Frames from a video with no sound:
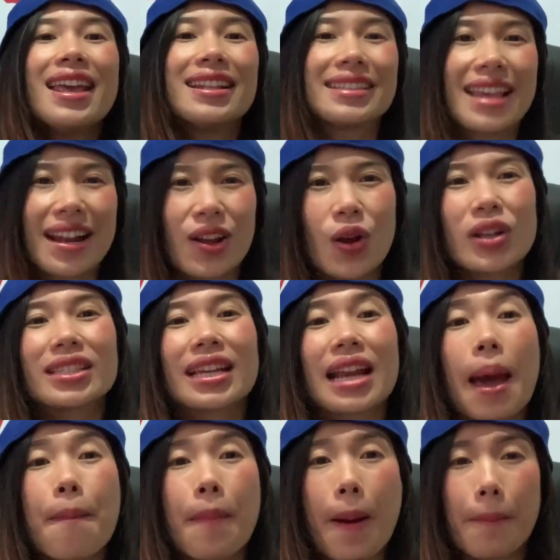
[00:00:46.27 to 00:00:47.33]
เจนก็จะ
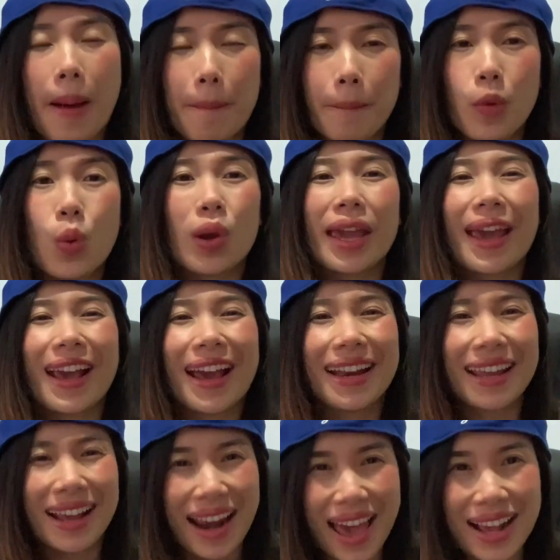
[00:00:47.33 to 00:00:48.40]
นำมาปรับปรุงแก้ไขใน
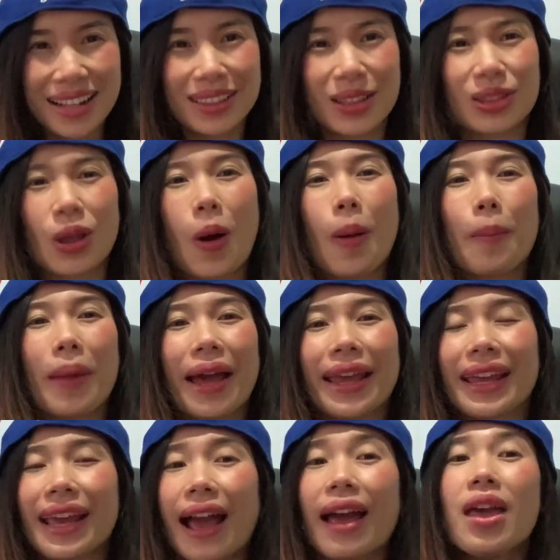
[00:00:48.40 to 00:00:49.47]
ครั้งต่อไป
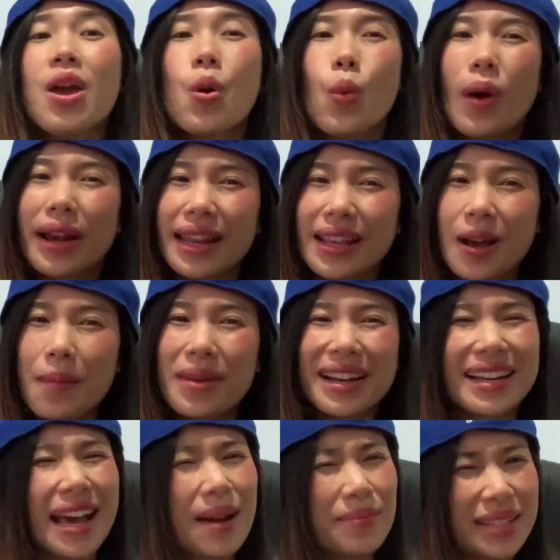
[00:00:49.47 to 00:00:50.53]
ค่ะ วันนี้ก็เหมือ
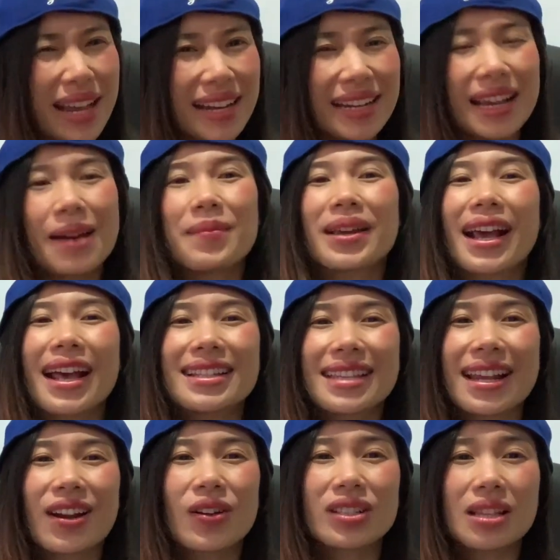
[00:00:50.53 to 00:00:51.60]
นเดิมเช่นเดิมนะคะ เจ
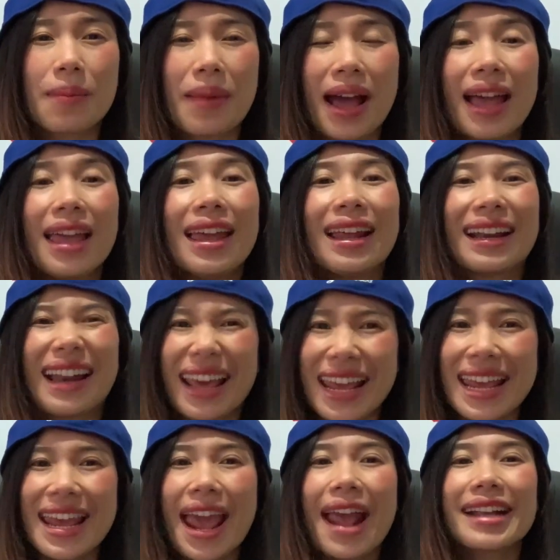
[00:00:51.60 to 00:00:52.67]
นก็จะมารี
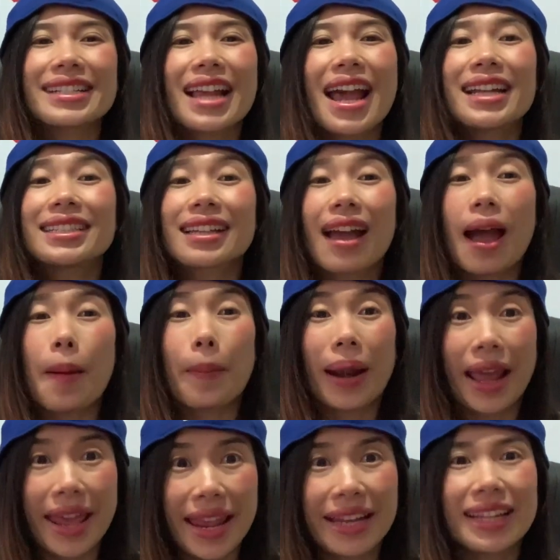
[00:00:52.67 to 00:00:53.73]
แอคชั่นค่ะ เพ
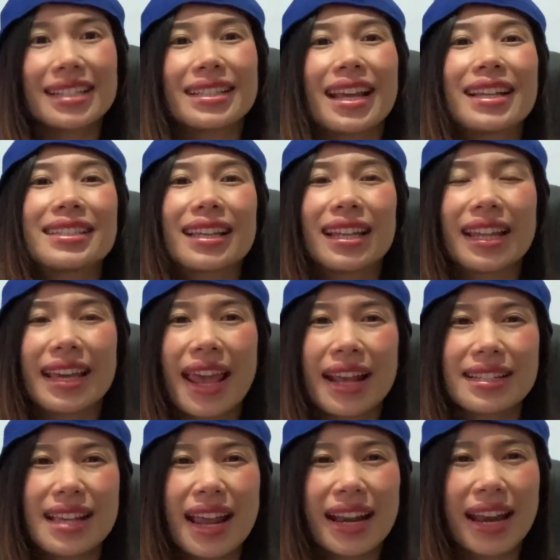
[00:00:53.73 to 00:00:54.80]
ลงที่เจนจะรีแอ
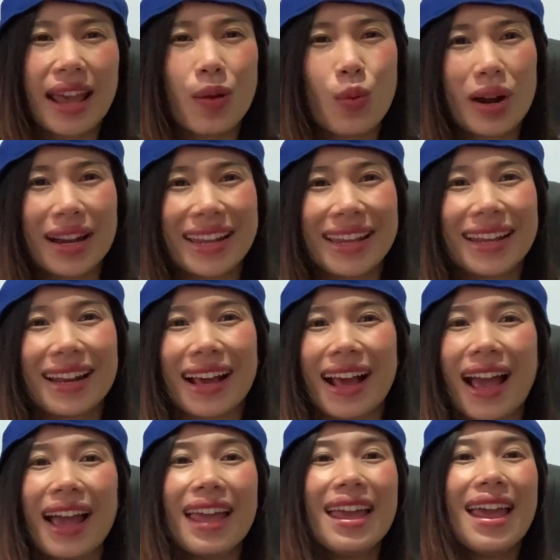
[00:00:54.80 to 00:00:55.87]
คชั่นในวันนี้นะ
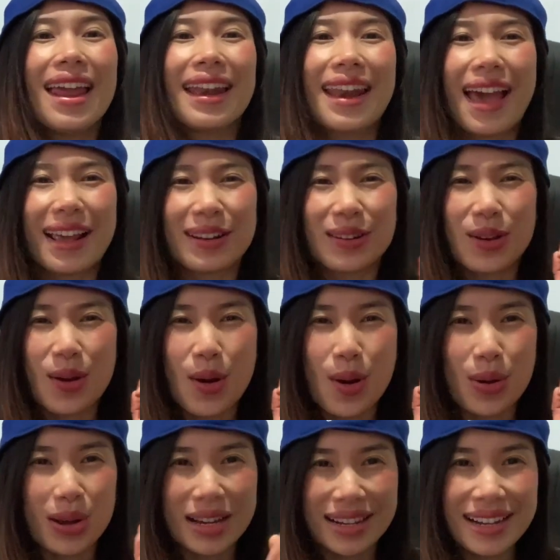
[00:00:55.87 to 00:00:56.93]
คะ นั่นก็
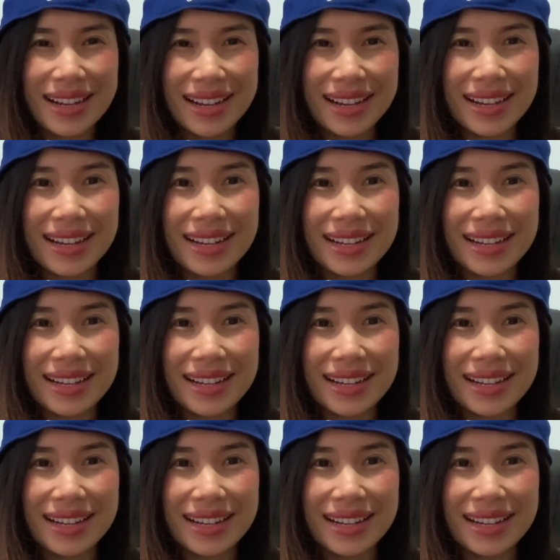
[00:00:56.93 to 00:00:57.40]
คือ